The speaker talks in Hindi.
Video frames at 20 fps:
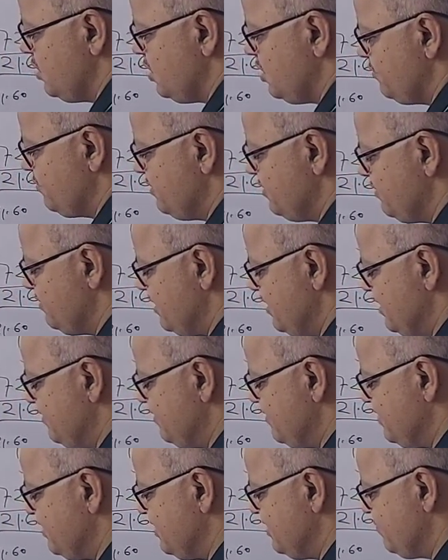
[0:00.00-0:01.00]
अब ये
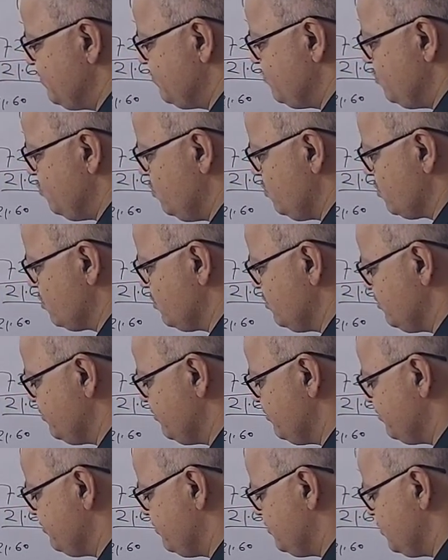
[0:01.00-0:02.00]
फाइव हंड्रेड फोर
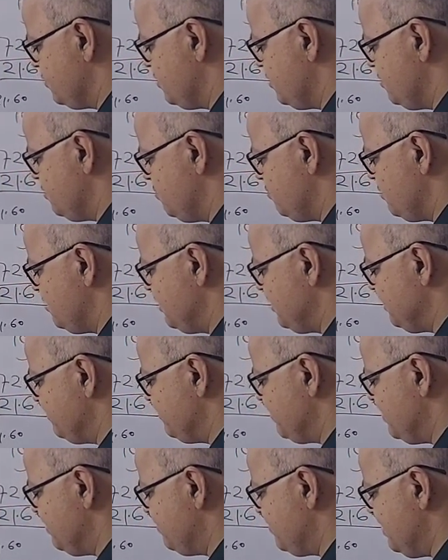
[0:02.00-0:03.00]

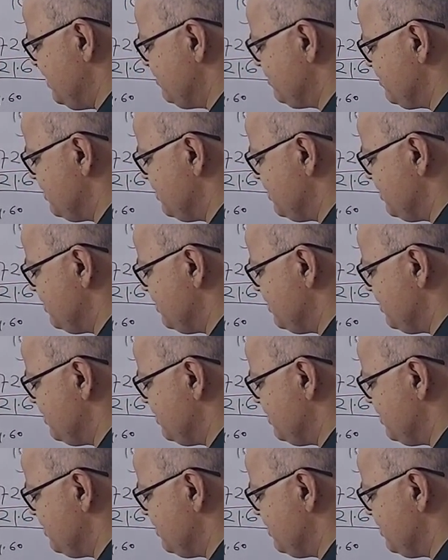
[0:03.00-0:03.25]
मल्टीप्लाई फाइव